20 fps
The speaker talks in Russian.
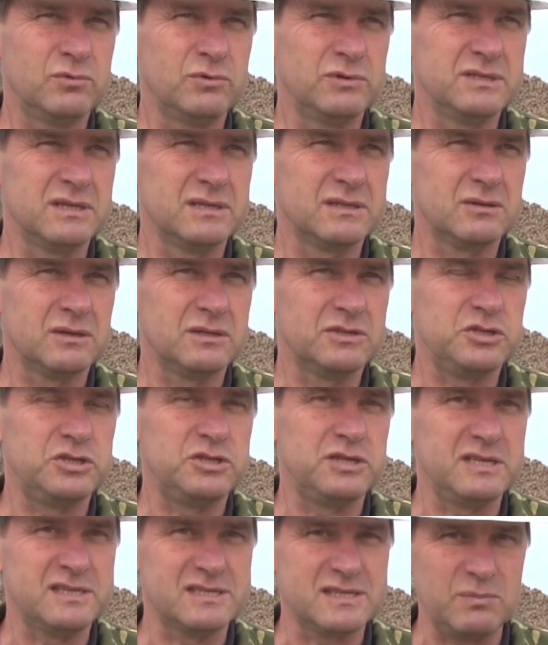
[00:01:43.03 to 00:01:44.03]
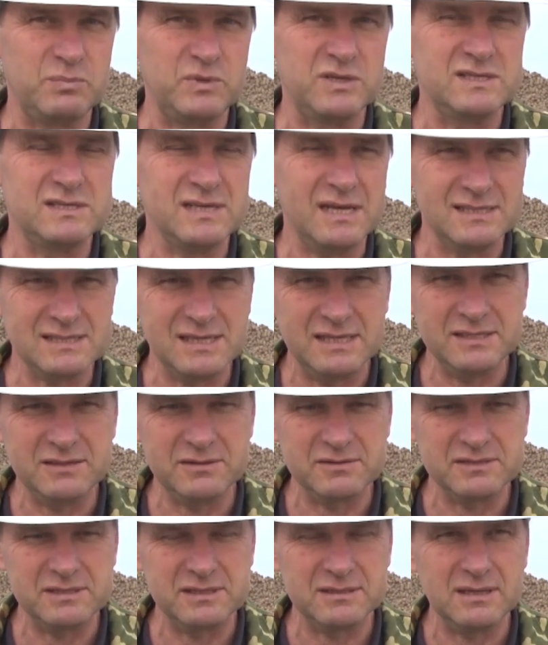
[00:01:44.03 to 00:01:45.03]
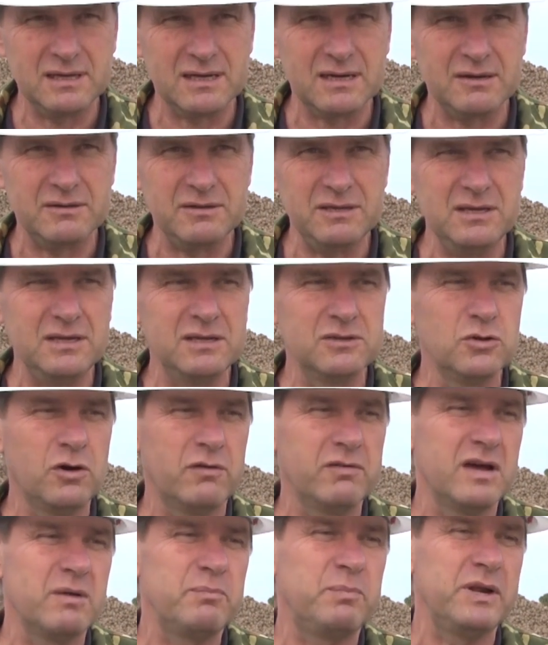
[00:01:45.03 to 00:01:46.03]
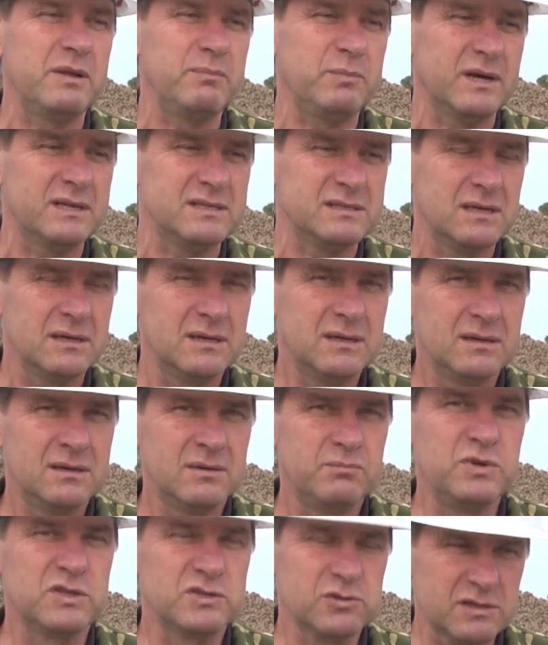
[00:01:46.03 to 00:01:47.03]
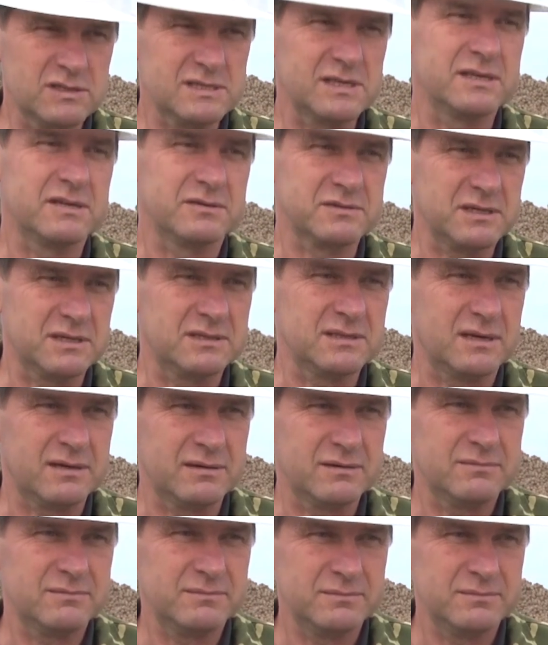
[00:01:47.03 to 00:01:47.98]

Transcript: будет 450 центнеров с гектара и Новая Припять 500 центнеров с гектара.